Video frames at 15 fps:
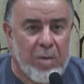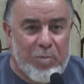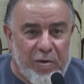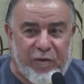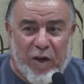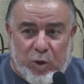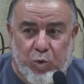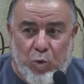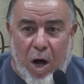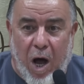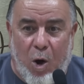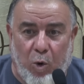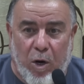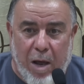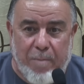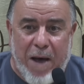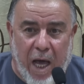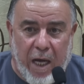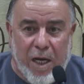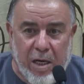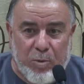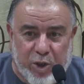بفتوى
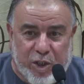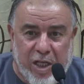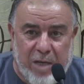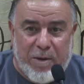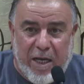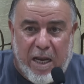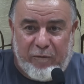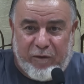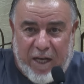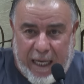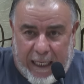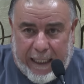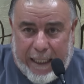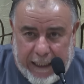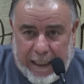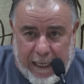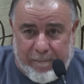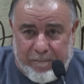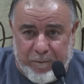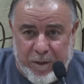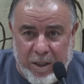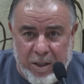علماء المسلمين في
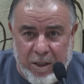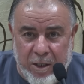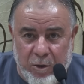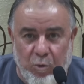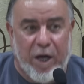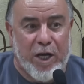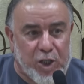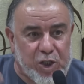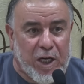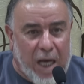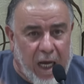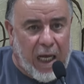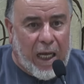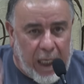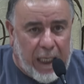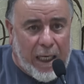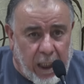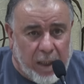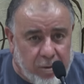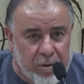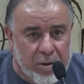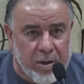العالم
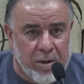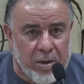وإجراءات